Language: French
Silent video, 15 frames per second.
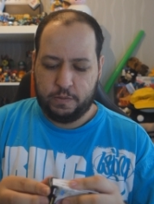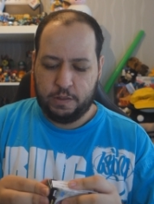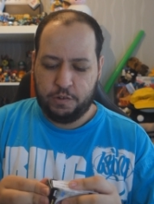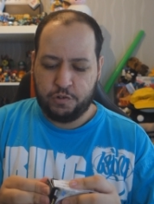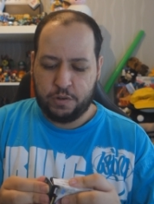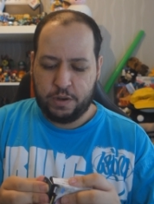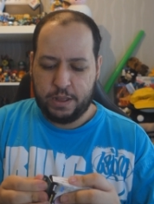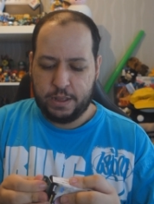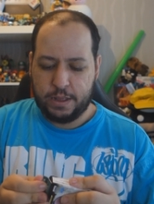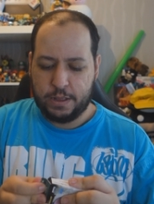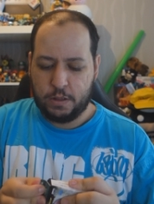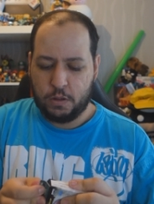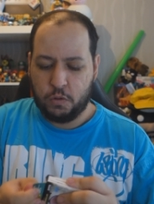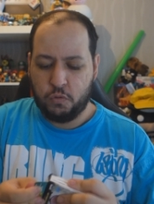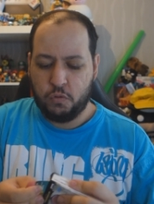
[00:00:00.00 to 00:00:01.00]
si j'en ai
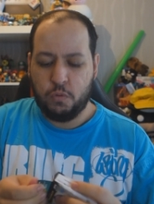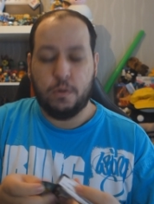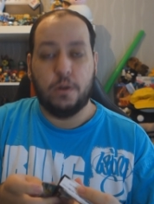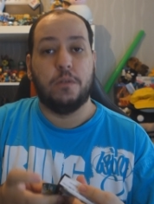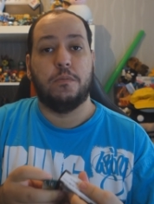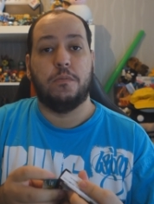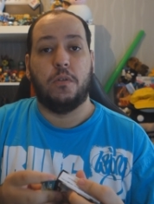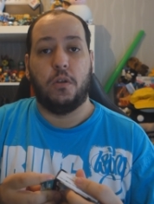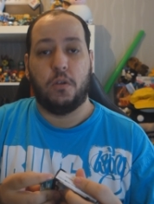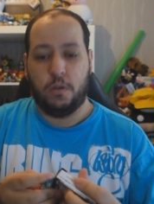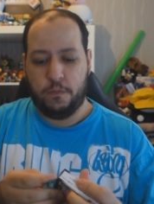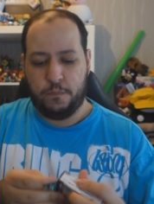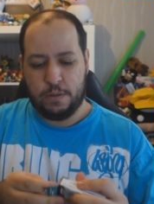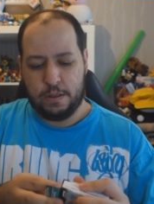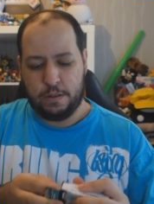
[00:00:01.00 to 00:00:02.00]
en double,
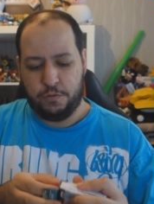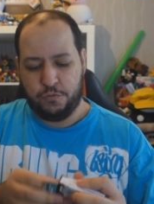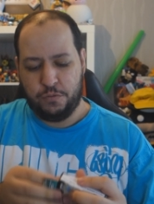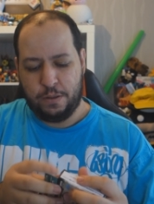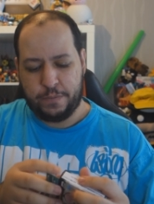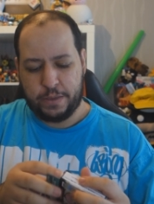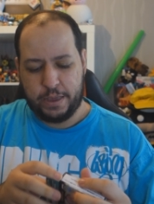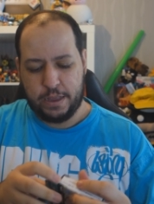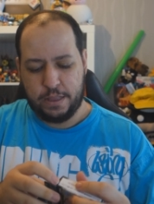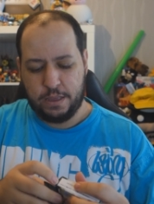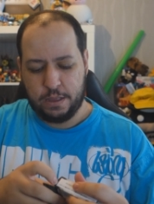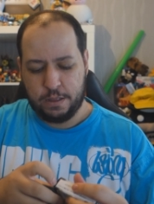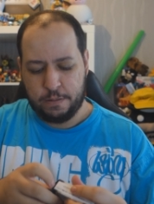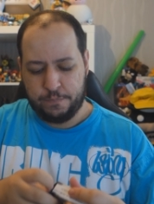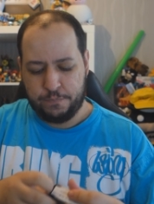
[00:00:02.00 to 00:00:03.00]
encore une fois, je vous les ferai
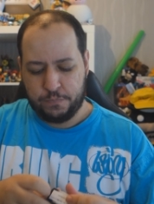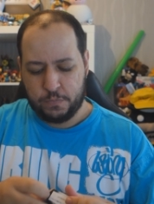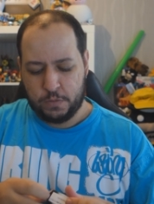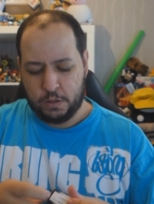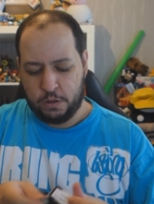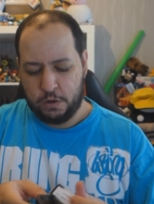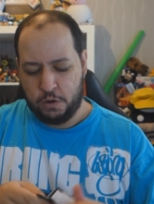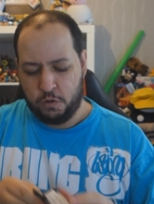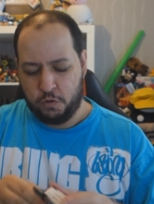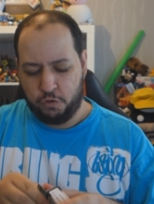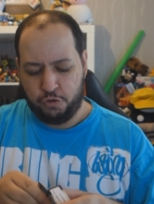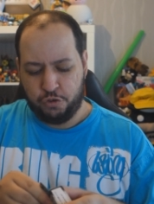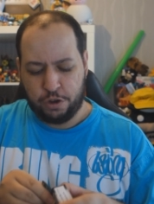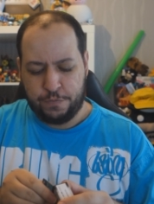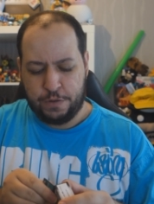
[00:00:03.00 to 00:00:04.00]
gagner.
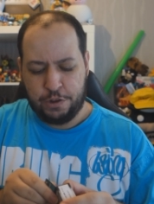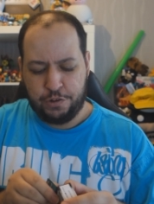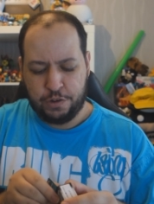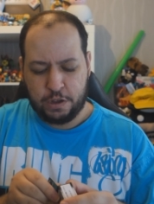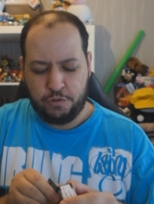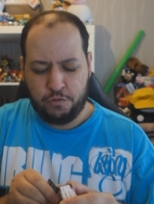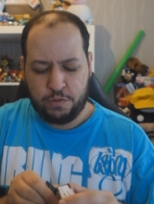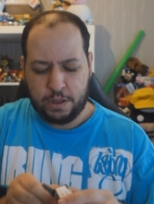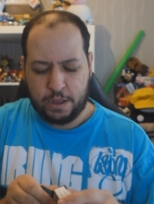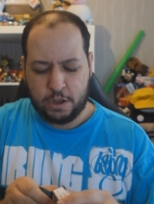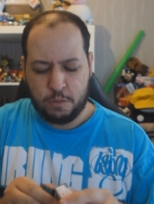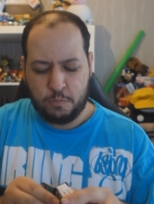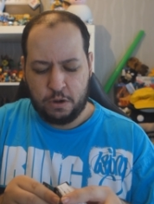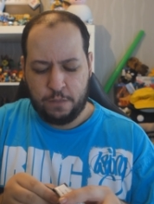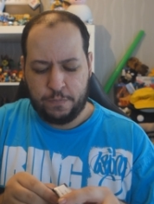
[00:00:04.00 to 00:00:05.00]
Je réfléchirai juste à
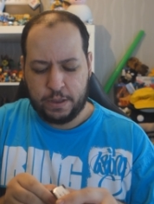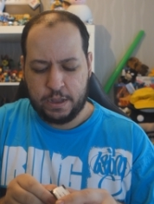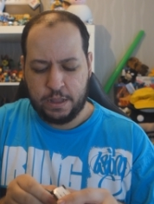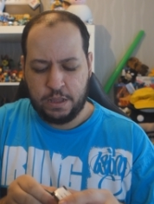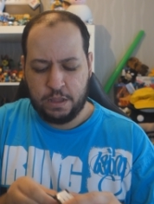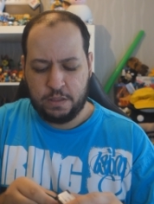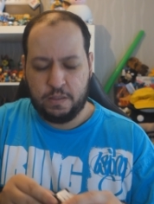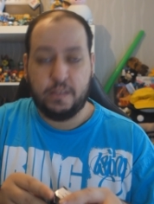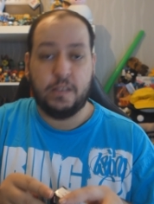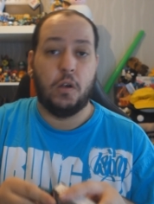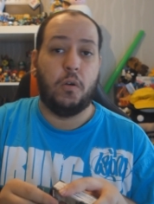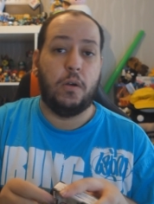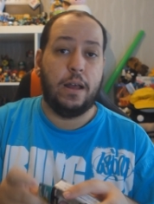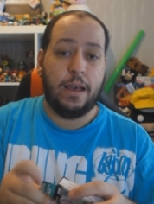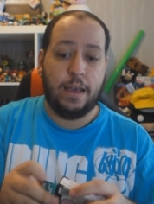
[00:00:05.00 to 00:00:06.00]
comment les faire gagner, si c'est
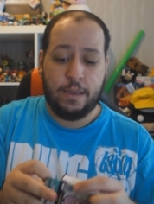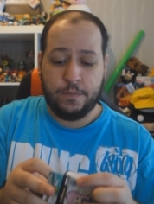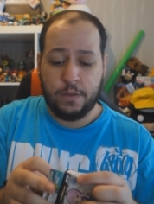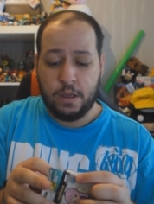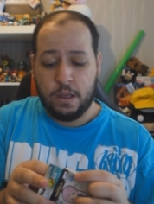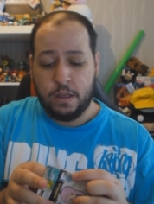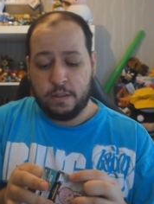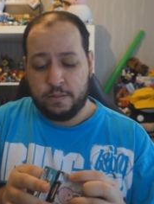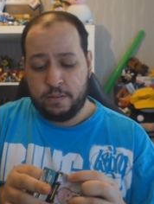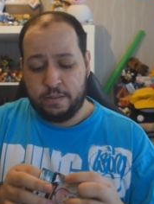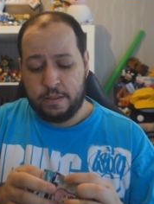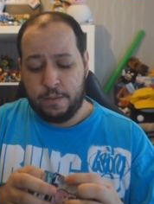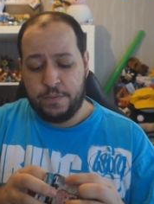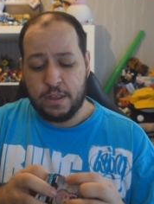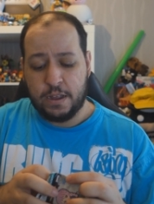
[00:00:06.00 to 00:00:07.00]
en live, si
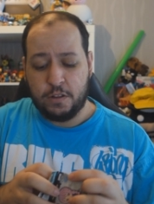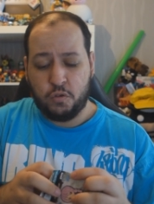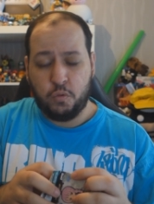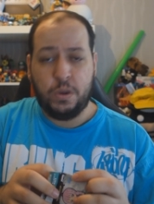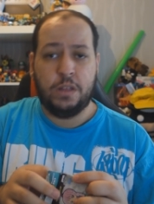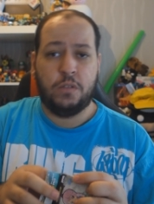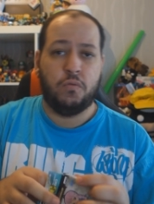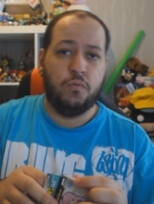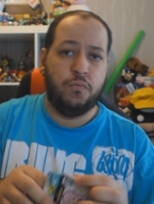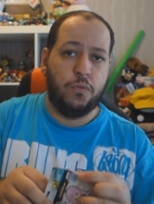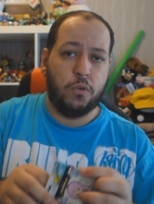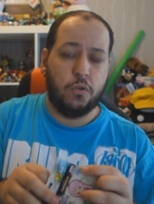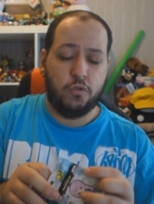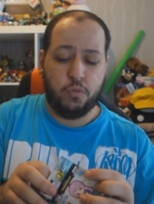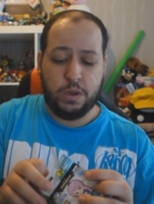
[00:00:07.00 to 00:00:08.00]
c'est via un tweet ou
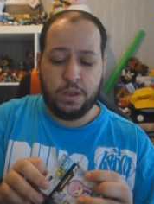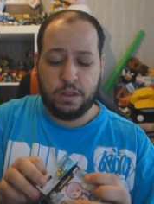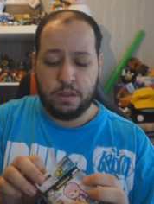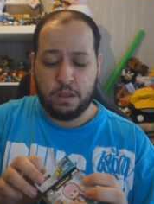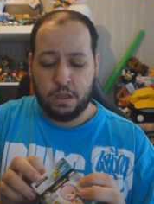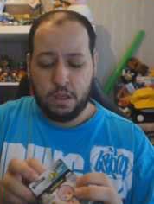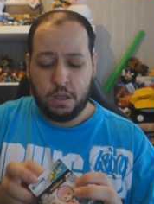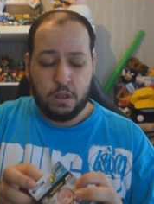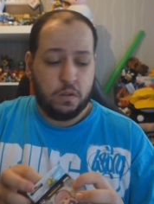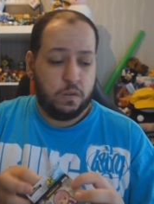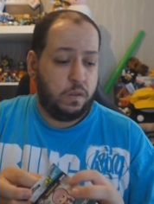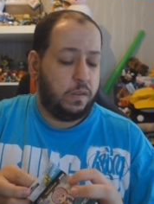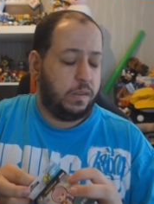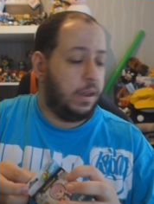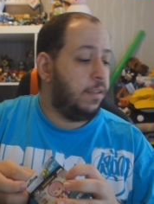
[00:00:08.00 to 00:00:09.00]
pour retweet,
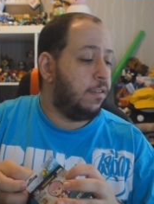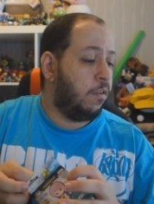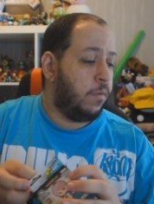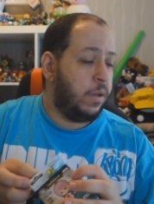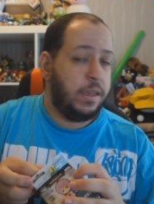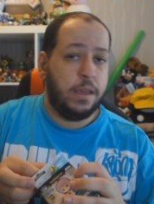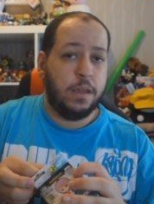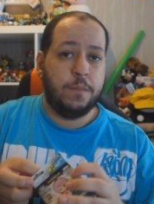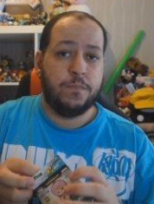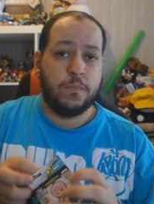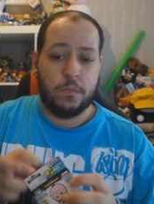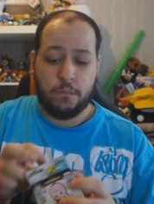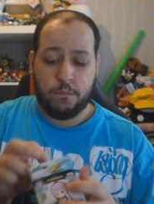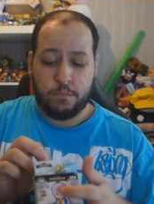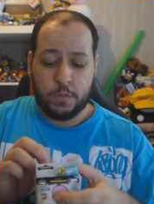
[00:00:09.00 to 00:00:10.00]
si c'est les envoyer
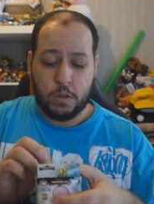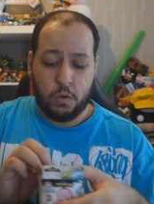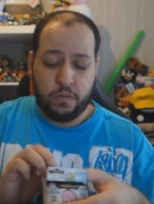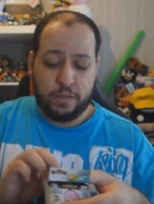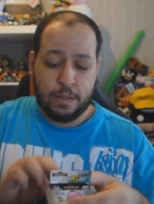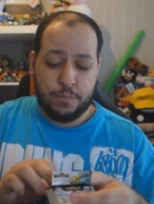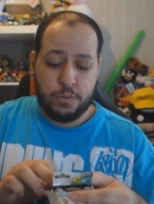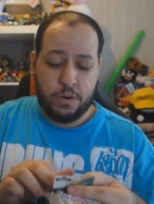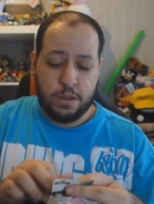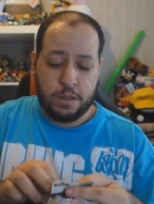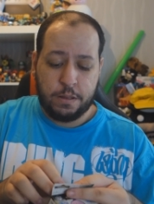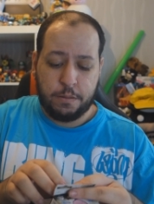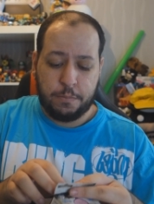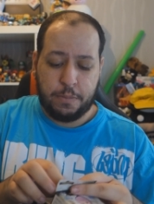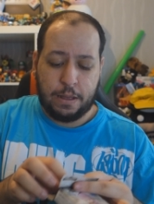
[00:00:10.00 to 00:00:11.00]
aux
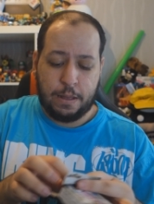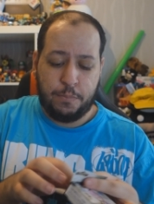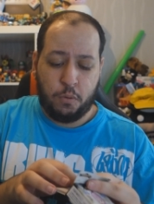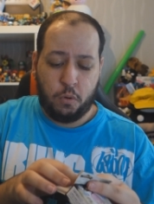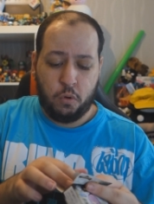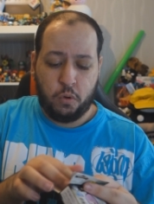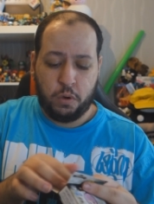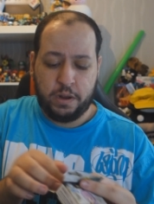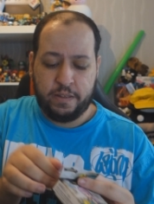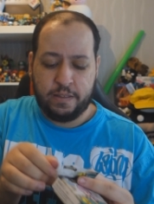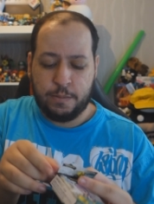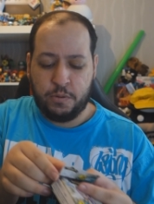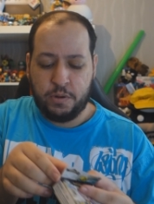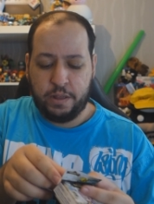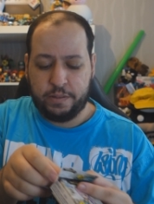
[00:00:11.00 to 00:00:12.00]
abonnés par rapport au courrier
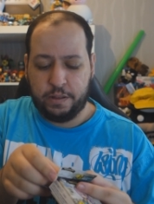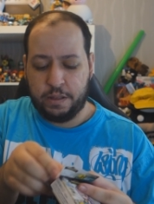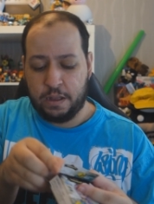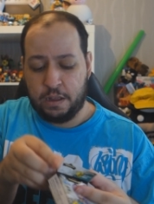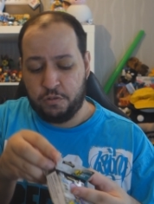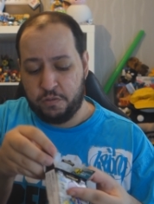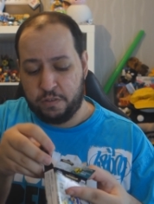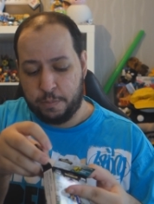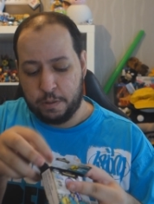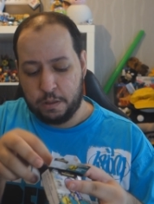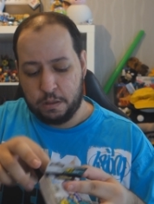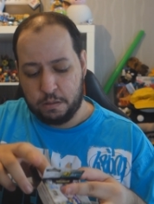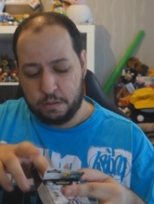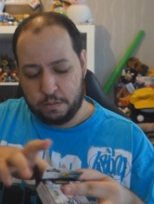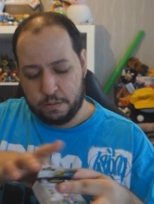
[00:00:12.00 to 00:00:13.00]
des abonnés, etc. Je ne sais
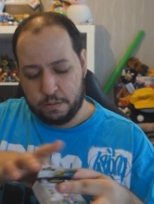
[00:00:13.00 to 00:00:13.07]
pas.